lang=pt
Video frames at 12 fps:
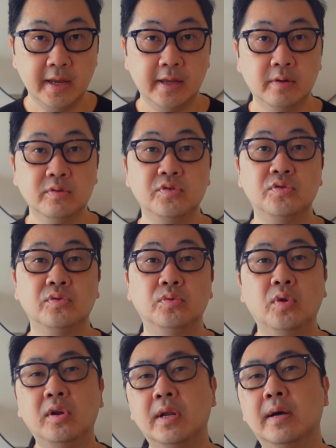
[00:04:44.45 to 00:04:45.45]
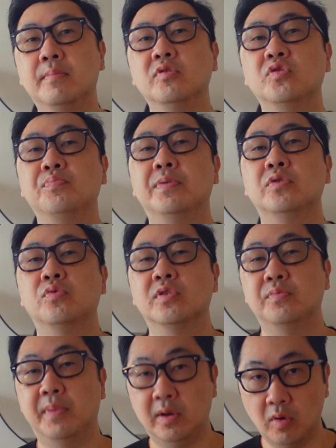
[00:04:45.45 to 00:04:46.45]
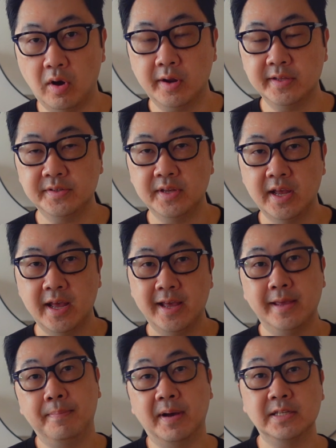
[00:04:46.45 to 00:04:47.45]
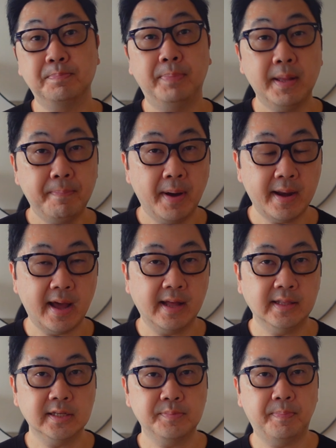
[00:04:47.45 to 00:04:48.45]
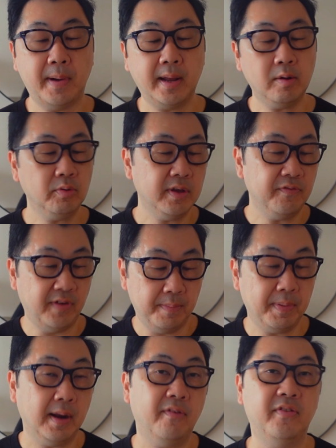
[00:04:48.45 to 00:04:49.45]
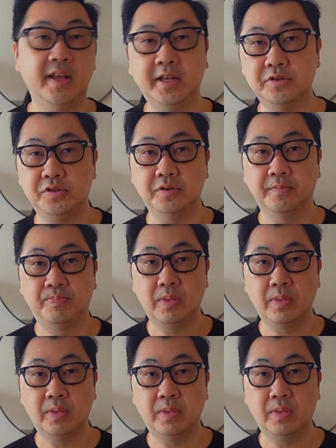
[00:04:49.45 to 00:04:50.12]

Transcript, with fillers: e nos tornamos pessoas melhores e mais preparadas para o que vem pela frente.